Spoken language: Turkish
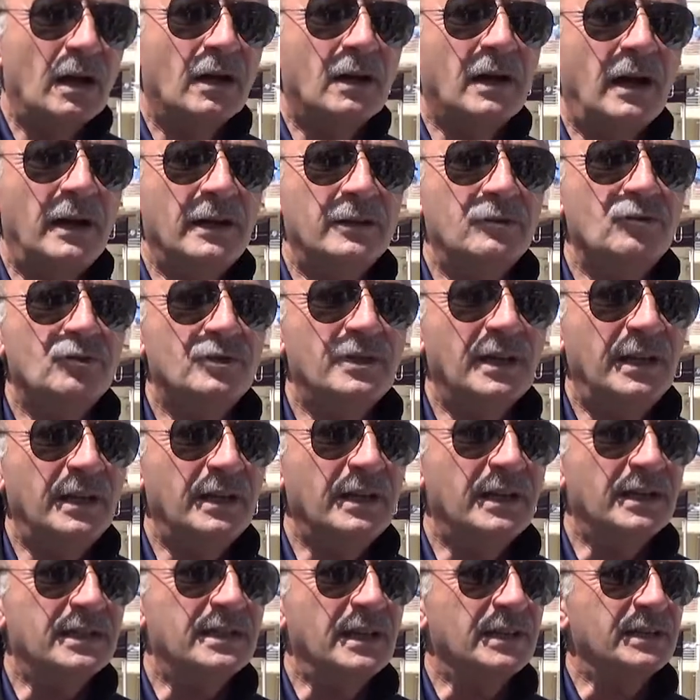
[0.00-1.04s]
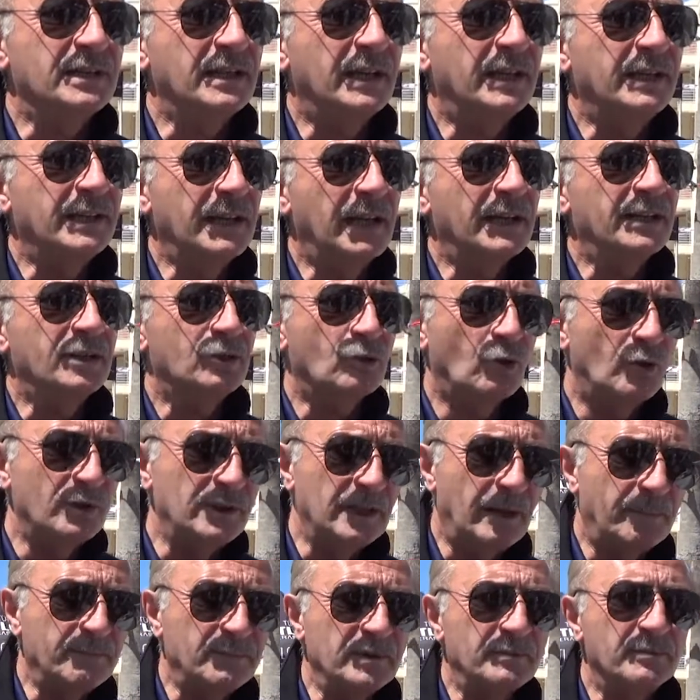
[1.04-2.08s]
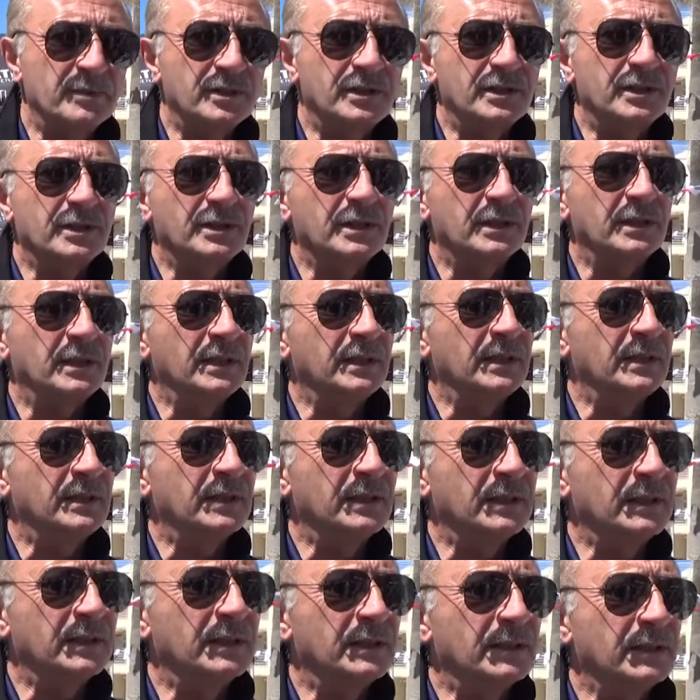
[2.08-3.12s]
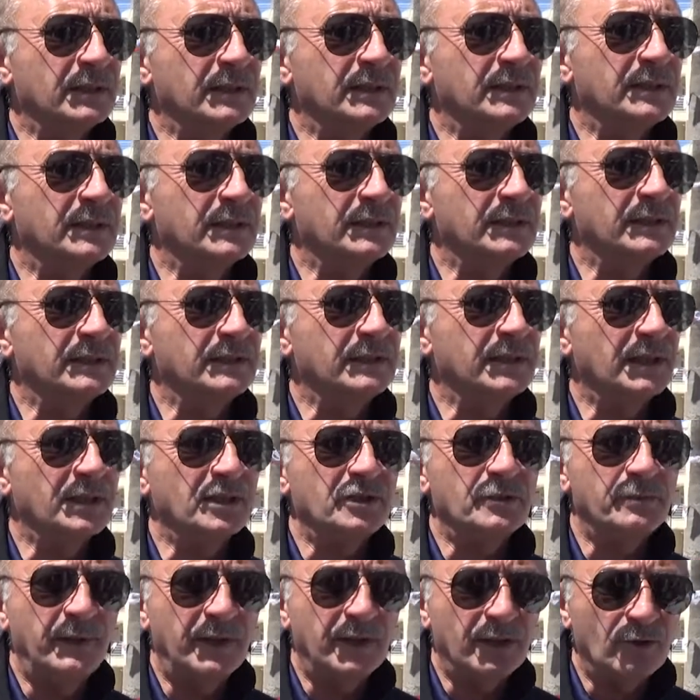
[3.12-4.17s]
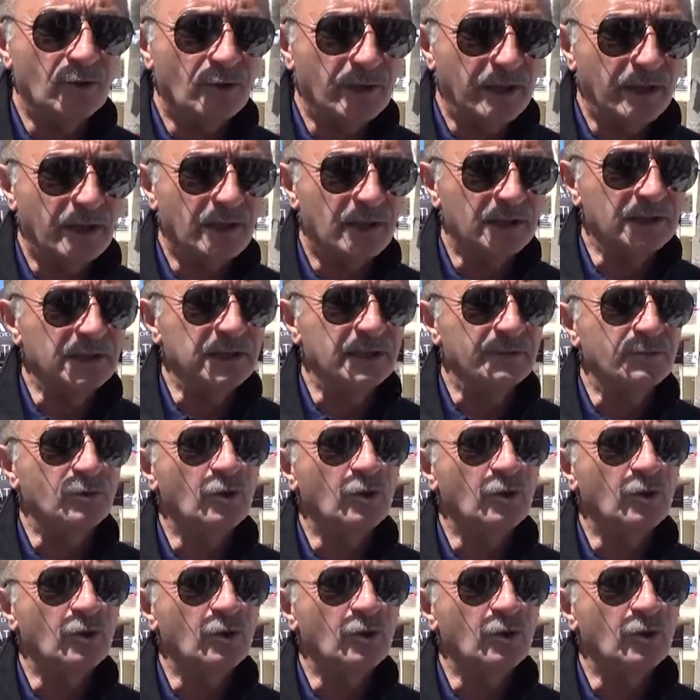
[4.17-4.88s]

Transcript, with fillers: Gayet güzel. Geçen sene yani son yaptığımız e, yarışmaya göre katılım